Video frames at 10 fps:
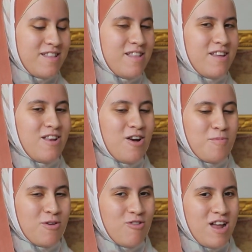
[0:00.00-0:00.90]

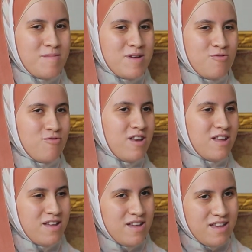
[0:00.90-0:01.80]
الاخبار كلها عماله تقول
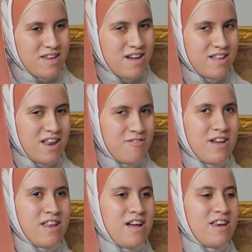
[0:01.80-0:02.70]
يعني
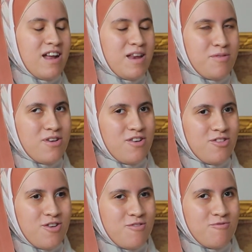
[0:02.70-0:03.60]
الاوائل على الاغلب
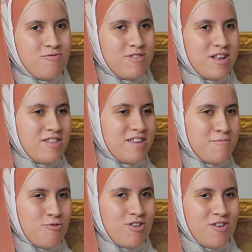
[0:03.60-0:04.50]
النهارده
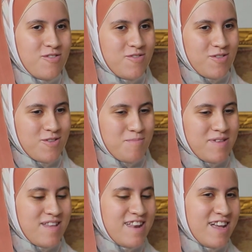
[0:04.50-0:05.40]
والنتيجه بكره
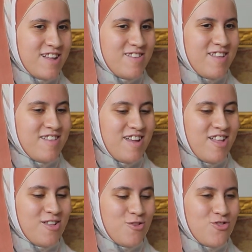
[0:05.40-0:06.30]
بس انا كانت الساعه
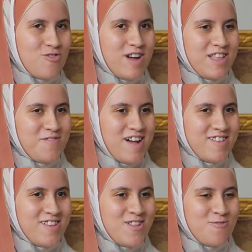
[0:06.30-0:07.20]
ساعتها 12 واحده
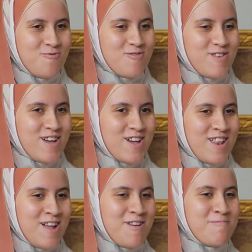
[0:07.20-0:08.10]
فحسيت انه
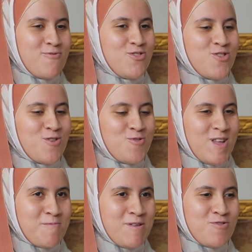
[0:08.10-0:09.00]
الاوائل المفروض يظهروا
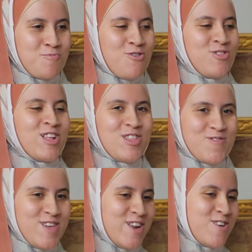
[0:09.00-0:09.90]
الساعه 8 الصبح وده كان
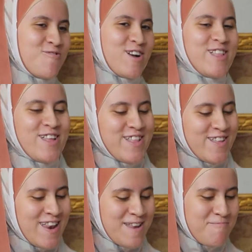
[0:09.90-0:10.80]
تفكيري هو كده
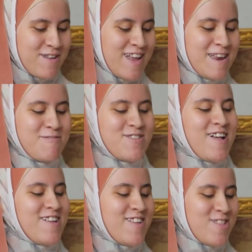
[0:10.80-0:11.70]
نتكلم مم. نكلمني
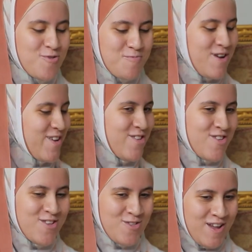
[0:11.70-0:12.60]
الساعه 6 الصبح
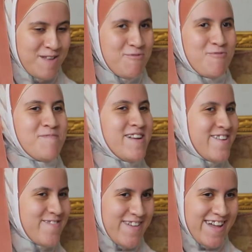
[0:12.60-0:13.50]
اصحي منه
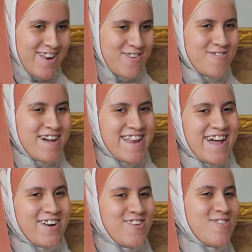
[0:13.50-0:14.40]
فاللي هو
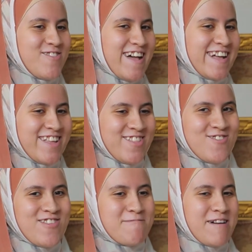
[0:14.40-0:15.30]
لا خلاص الساعه جت
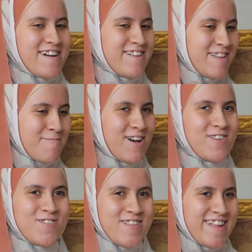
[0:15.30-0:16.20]
12 يبقى يبقى
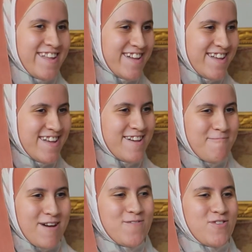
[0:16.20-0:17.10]
خلاص يعني
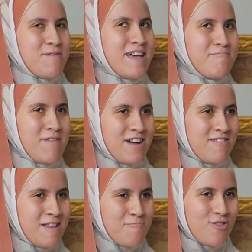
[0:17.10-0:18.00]
ما اعرفش بقى يا اما
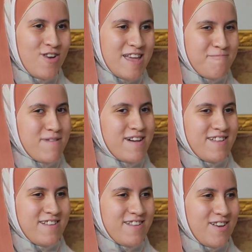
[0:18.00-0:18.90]
الاوائل بكره يا
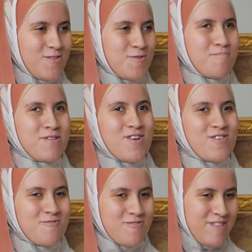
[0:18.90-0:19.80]
اما خلاص اه. هم
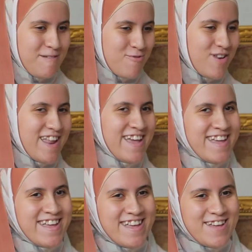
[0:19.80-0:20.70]
ظهروا الحمد لله
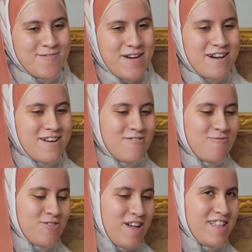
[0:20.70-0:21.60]
ف
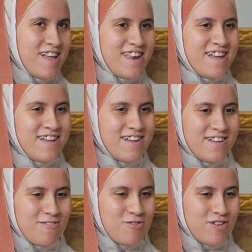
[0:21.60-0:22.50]
وساعتها
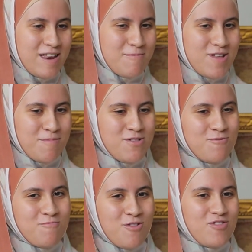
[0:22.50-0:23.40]
انا كنت كلمت
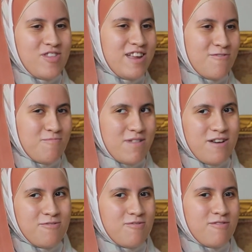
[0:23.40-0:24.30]
صاحبتي ومتوترين
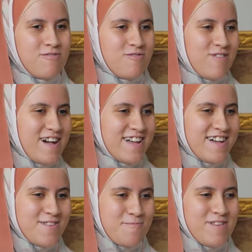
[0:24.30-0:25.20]
وبتاع
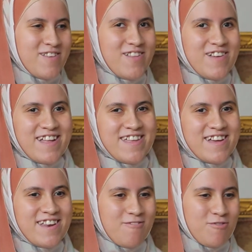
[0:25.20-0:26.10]
وحاجه سبحان الله
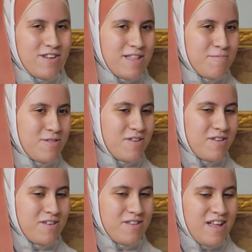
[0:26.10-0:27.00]
يعني انا كنت كتبت
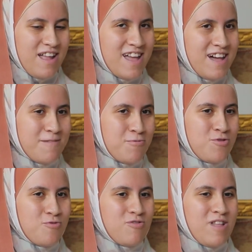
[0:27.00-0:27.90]
تعليق على
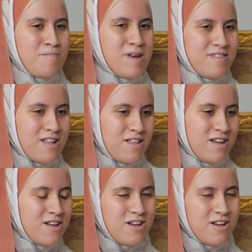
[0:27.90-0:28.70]
بوست وكنت عماله اسال